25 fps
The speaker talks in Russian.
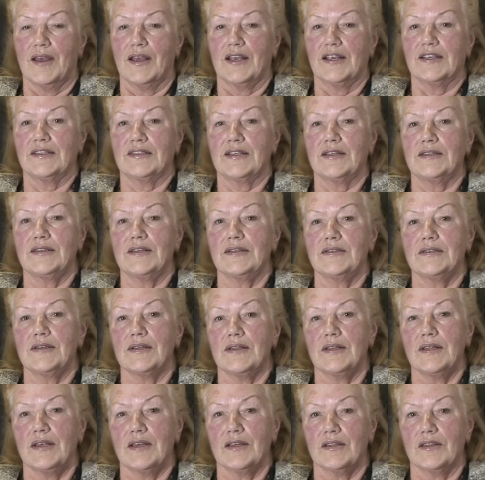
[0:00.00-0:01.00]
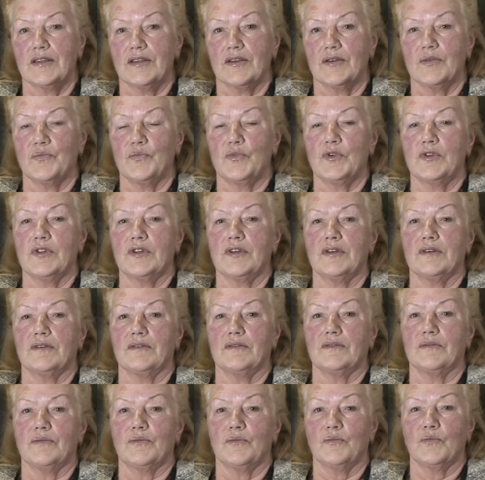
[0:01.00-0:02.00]
За 10 лет было
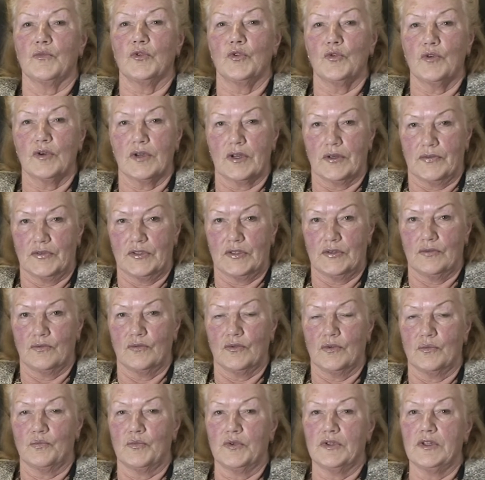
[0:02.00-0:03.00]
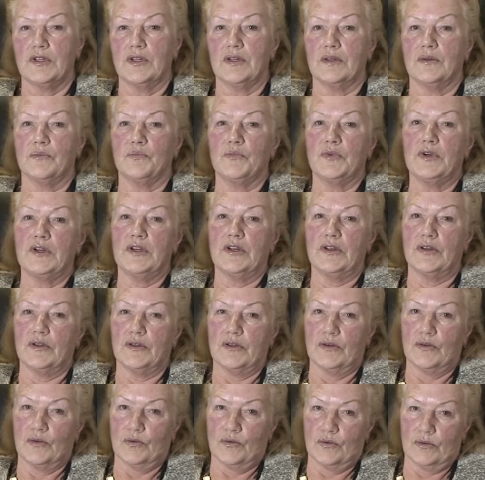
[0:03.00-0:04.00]
много всего. Были
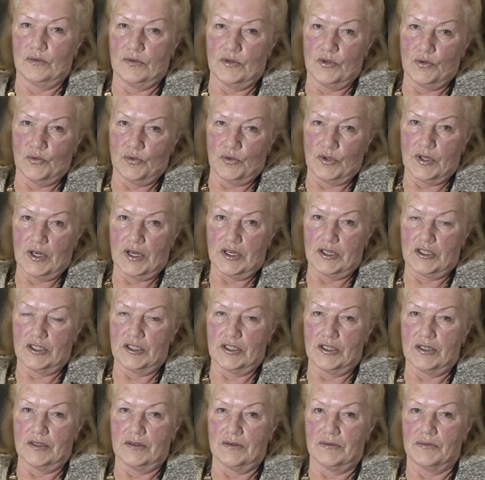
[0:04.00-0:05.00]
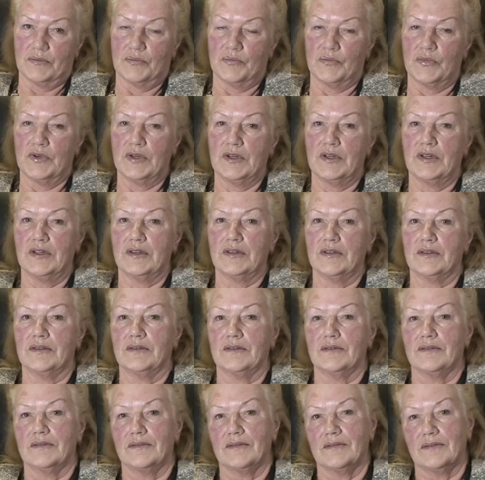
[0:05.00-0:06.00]
неудачи, были
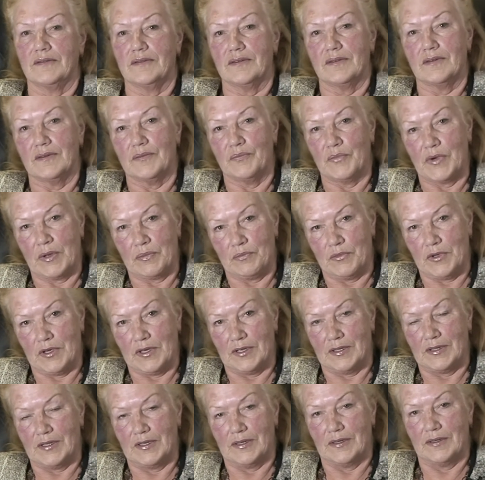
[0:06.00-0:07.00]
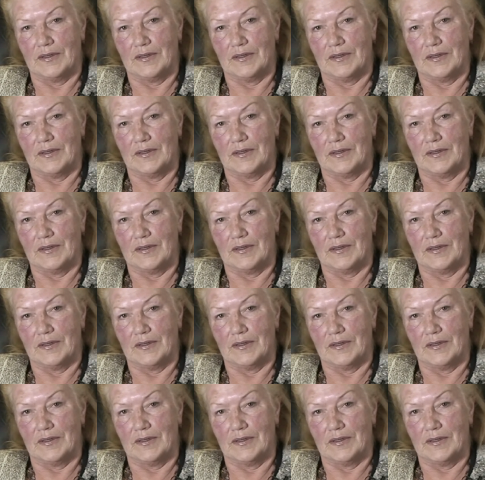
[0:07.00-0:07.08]
победы.